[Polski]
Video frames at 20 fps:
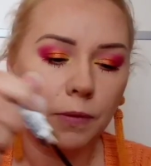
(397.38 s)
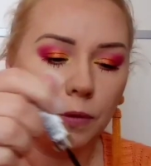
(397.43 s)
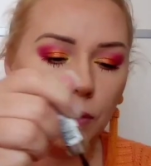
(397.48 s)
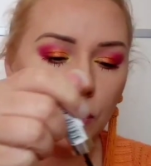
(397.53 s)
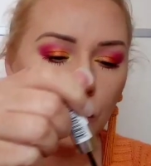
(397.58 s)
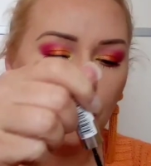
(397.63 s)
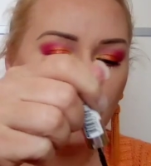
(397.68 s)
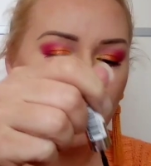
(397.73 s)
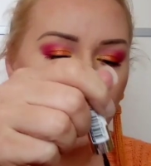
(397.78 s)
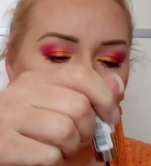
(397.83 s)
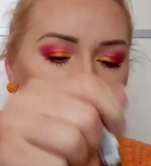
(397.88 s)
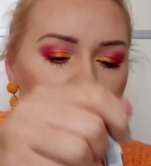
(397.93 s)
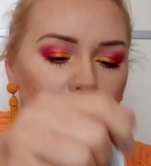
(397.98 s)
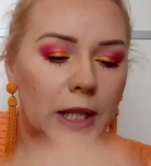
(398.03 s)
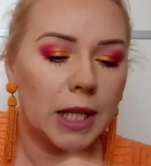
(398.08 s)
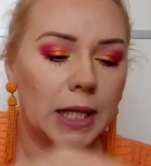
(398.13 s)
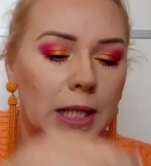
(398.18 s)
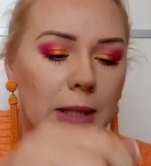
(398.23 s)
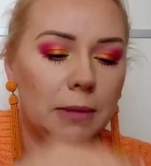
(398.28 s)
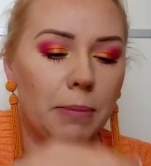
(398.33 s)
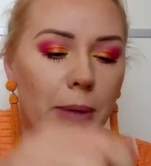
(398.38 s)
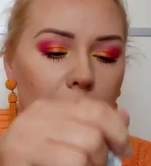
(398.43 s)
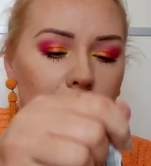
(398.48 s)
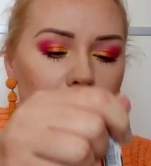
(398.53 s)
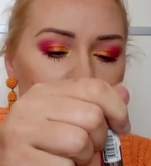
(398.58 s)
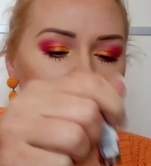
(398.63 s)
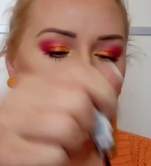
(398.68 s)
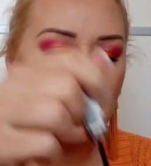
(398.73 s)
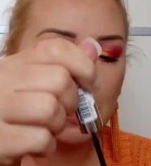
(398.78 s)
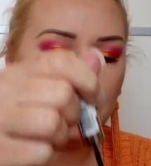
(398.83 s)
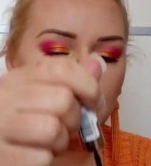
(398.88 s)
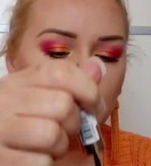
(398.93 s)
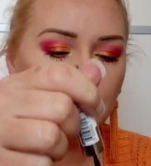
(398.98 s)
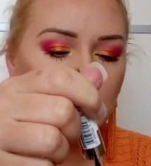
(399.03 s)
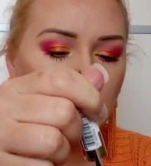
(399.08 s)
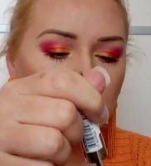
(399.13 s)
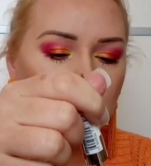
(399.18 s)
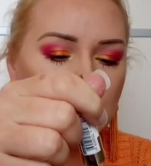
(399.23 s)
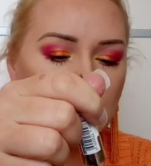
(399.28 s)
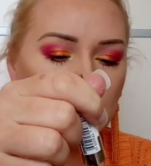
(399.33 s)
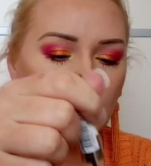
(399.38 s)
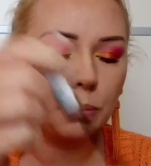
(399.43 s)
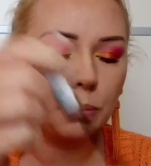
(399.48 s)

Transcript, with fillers: to będzie taki bardziej, wiecie co,